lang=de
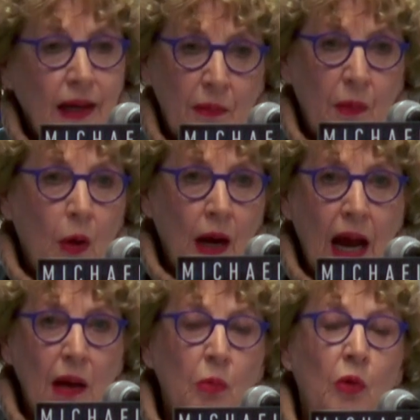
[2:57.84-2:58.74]
eben noch
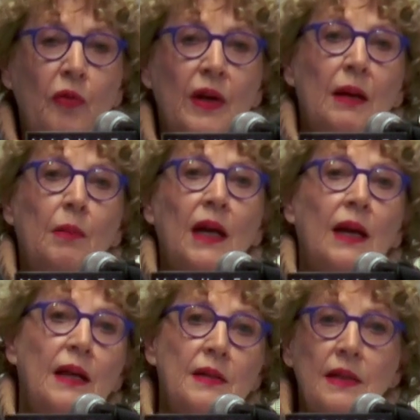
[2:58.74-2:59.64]
kein Buch von ihm
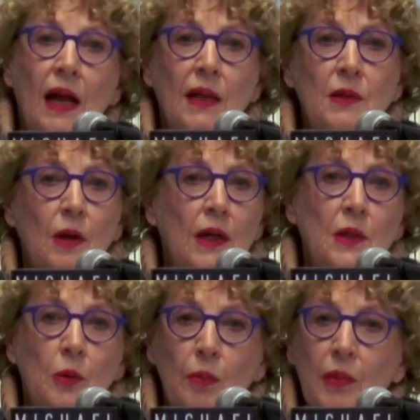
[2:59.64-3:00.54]
gelesen hat,
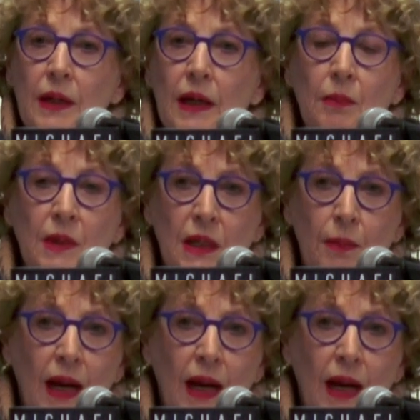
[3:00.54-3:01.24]
sollte unbedingt mit dem